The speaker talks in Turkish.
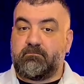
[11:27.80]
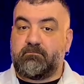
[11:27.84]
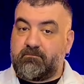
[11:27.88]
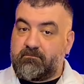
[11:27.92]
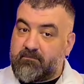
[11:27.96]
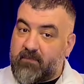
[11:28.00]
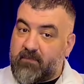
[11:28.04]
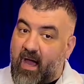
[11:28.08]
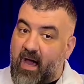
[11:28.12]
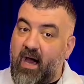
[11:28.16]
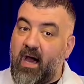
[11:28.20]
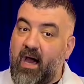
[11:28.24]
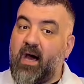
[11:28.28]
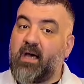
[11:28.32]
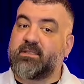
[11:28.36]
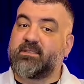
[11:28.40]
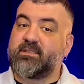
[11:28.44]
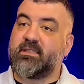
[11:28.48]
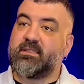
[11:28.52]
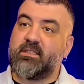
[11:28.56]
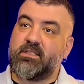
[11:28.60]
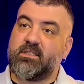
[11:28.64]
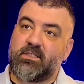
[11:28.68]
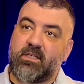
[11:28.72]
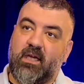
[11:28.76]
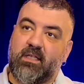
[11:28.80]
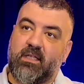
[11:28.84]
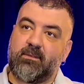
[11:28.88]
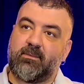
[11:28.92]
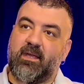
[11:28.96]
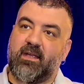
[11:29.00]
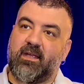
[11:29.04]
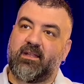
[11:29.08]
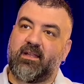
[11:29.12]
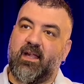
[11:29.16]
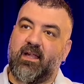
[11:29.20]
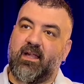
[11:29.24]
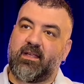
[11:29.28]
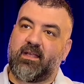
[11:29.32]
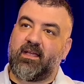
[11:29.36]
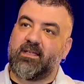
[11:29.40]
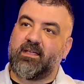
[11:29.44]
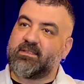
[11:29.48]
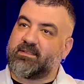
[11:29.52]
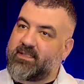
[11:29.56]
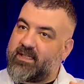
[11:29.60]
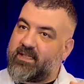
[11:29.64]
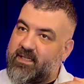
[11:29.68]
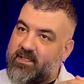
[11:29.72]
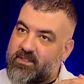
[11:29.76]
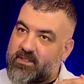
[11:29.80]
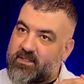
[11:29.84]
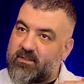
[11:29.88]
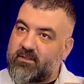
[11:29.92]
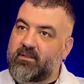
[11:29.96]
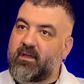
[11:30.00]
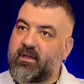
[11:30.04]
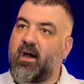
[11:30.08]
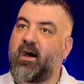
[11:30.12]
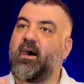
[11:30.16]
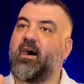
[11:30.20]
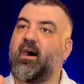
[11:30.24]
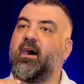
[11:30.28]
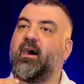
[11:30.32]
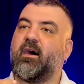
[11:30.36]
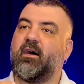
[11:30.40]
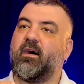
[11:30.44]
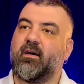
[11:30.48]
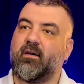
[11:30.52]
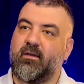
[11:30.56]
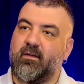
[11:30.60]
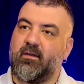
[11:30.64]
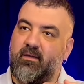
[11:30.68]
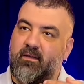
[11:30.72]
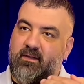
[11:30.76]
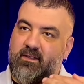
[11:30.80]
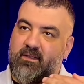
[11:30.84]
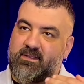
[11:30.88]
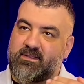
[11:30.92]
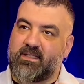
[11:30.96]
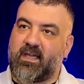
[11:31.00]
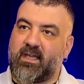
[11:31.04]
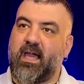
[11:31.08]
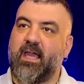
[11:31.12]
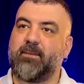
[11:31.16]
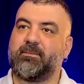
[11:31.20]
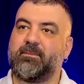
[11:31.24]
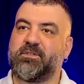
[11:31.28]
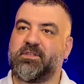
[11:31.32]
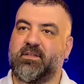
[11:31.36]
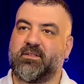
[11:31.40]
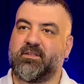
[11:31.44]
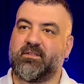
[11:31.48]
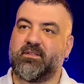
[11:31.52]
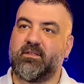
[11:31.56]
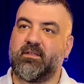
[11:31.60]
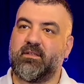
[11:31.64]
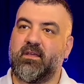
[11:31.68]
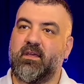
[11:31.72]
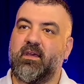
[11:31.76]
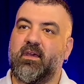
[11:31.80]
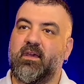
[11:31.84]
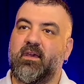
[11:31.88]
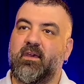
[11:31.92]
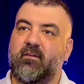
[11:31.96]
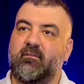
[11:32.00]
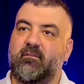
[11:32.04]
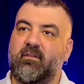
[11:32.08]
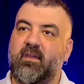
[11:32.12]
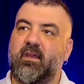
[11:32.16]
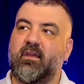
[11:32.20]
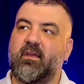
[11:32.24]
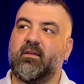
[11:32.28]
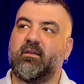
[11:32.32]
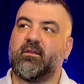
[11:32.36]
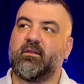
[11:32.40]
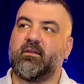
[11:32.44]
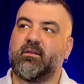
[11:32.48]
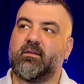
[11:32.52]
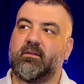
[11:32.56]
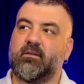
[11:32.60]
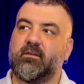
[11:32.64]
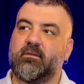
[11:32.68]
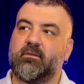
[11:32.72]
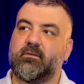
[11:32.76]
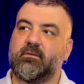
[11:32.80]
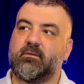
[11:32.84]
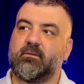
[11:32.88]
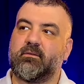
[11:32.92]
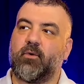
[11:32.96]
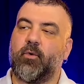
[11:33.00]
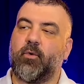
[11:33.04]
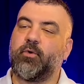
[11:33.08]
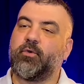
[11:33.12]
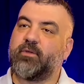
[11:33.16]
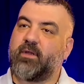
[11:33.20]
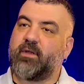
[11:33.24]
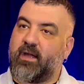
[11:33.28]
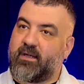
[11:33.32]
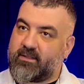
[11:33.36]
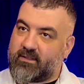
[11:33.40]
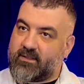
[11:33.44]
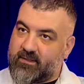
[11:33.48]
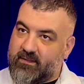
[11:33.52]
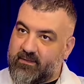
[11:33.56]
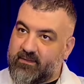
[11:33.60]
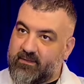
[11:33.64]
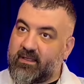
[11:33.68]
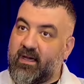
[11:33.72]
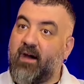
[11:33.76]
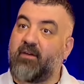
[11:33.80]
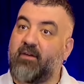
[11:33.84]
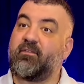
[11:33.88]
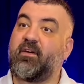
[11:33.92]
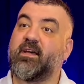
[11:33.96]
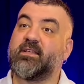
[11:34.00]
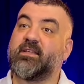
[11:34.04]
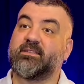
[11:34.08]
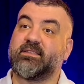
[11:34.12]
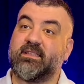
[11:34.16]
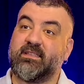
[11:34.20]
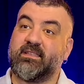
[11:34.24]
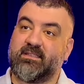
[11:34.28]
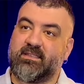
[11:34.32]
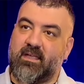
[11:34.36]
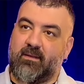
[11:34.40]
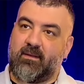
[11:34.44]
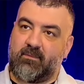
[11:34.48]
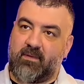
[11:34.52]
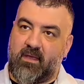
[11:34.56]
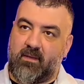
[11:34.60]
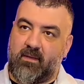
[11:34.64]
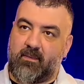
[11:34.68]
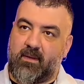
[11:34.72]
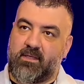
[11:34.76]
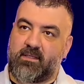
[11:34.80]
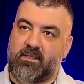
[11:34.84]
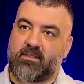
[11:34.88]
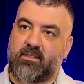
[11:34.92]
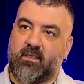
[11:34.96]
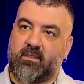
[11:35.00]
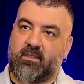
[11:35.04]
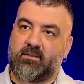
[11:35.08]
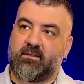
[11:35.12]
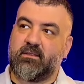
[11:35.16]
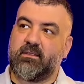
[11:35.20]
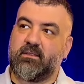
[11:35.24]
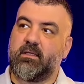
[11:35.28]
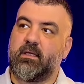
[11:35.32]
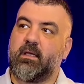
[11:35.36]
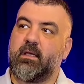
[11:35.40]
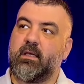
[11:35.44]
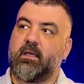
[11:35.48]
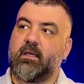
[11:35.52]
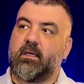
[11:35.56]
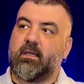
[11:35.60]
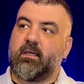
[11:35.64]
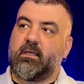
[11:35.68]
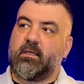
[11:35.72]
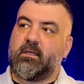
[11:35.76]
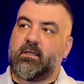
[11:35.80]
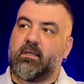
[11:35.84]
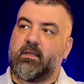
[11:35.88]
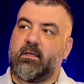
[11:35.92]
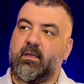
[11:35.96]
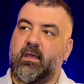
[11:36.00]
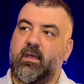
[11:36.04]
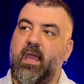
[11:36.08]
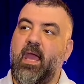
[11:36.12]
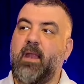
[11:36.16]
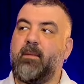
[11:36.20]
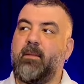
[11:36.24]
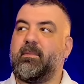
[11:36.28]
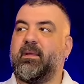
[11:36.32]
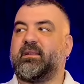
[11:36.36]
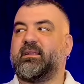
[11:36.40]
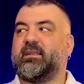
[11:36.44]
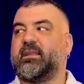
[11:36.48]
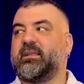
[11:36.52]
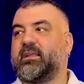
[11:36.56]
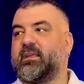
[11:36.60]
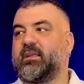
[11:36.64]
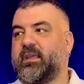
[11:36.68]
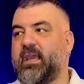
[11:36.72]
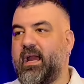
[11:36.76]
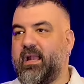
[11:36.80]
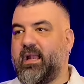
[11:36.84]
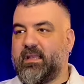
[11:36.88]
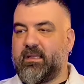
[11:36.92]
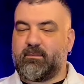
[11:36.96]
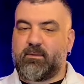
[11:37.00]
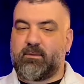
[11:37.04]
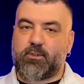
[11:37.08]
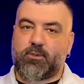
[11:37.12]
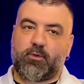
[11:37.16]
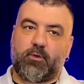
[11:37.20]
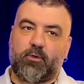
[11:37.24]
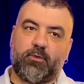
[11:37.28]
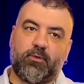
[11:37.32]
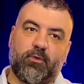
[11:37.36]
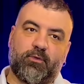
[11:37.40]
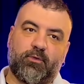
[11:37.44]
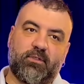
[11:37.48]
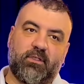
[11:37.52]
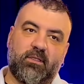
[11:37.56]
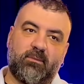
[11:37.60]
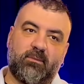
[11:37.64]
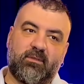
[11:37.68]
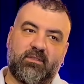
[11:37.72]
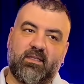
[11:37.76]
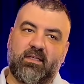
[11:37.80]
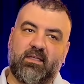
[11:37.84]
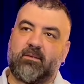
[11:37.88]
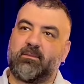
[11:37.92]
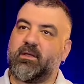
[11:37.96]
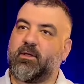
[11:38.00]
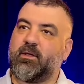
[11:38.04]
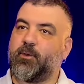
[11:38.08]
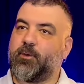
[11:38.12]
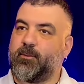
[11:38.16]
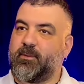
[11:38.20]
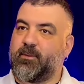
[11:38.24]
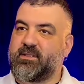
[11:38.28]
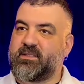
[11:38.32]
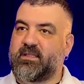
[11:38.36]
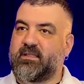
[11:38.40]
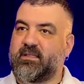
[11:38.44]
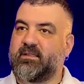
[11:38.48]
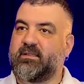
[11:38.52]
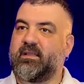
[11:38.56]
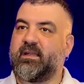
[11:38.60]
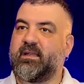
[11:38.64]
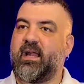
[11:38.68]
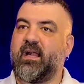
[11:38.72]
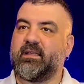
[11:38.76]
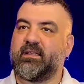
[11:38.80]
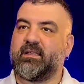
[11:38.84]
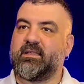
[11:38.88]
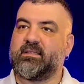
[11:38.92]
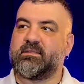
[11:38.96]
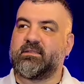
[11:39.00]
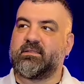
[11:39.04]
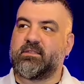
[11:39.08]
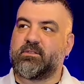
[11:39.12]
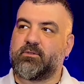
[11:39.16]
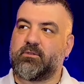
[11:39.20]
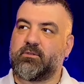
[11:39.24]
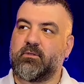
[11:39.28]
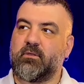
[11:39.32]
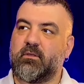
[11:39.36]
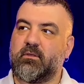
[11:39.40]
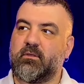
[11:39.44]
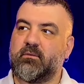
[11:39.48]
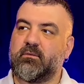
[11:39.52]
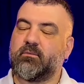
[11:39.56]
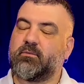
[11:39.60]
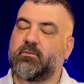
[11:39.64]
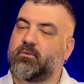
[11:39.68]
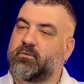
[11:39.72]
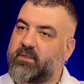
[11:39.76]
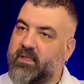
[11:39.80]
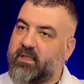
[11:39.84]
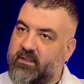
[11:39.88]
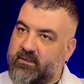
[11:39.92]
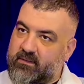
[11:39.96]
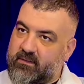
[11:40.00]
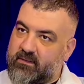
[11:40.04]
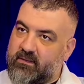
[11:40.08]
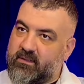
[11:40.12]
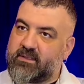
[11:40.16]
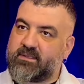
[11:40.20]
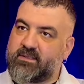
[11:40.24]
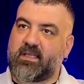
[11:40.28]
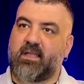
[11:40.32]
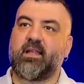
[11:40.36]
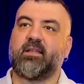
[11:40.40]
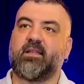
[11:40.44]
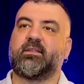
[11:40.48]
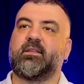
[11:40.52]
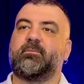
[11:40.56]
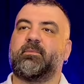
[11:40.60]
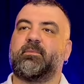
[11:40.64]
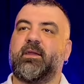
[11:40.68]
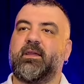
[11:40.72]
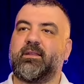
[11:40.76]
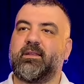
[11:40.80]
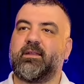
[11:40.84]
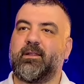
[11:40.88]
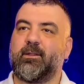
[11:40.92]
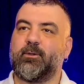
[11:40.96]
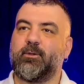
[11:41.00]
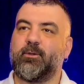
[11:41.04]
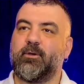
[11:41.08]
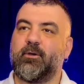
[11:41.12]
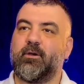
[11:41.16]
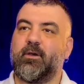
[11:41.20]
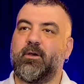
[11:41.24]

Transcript: daha azalacağını beklerken seyirci daha sahip çıktı ve e, oyunlar daha fazla izlenmeye başlandı. E, elbette ki geldiğimiz son noktada bir takım ekonomik sıkıntılar herkes yaşıyor. Bundan sanat da payını alıyor.